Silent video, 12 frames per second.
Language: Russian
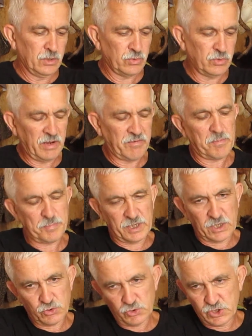Но я вам
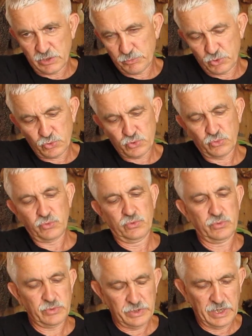покажу, чем
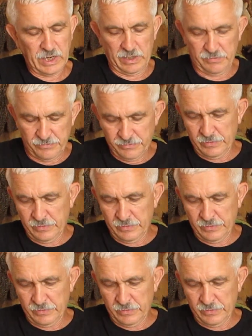сушу я.